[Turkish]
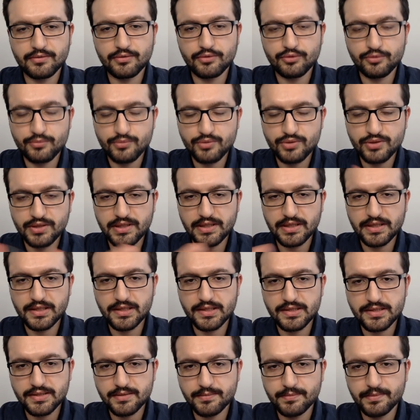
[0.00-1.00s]
önümüzdeki
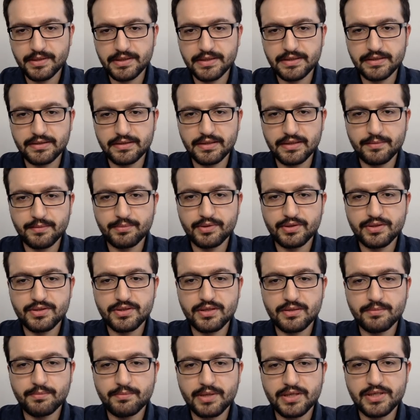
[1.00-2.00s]
Kasım ayında
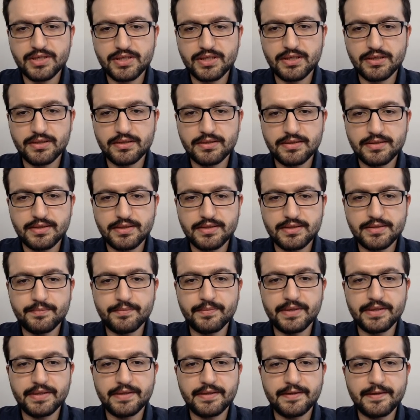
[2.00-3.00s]
yapılacak başkanlık
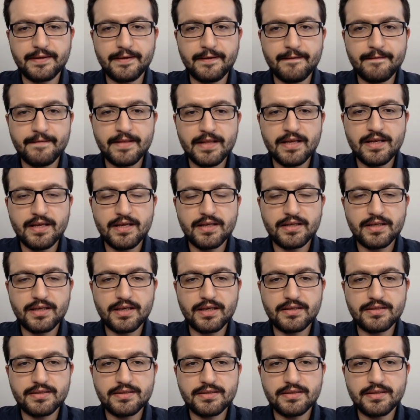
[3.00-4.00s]
seçimlerinde
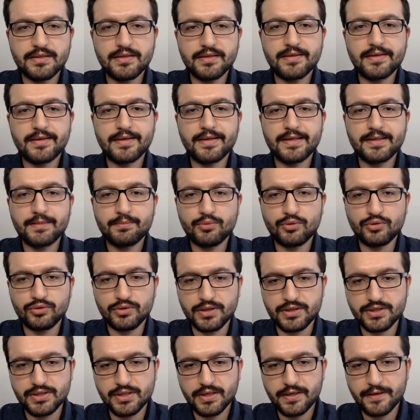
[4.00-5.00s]
kendisine rakip
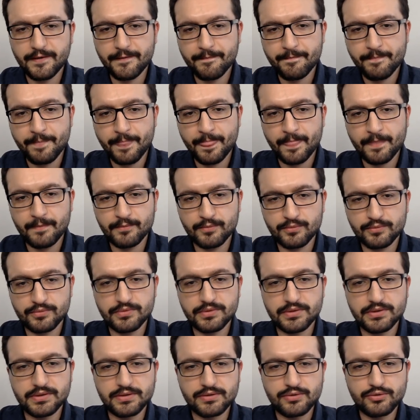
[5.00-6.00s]
olacak
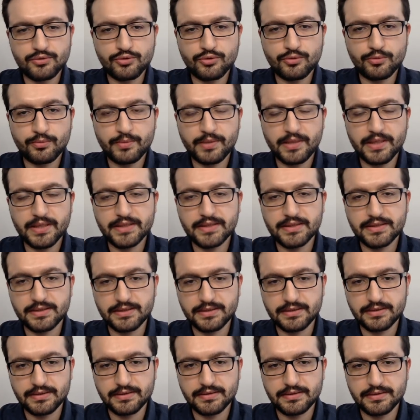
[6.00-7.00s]
e, Joe
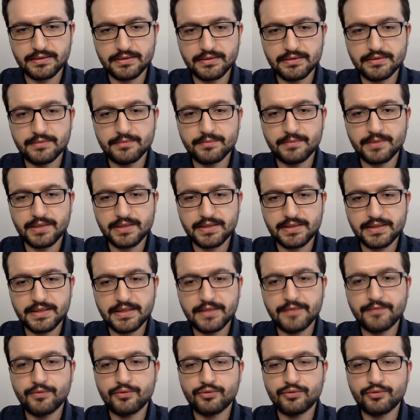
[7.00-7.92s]
Biden'ın maskeli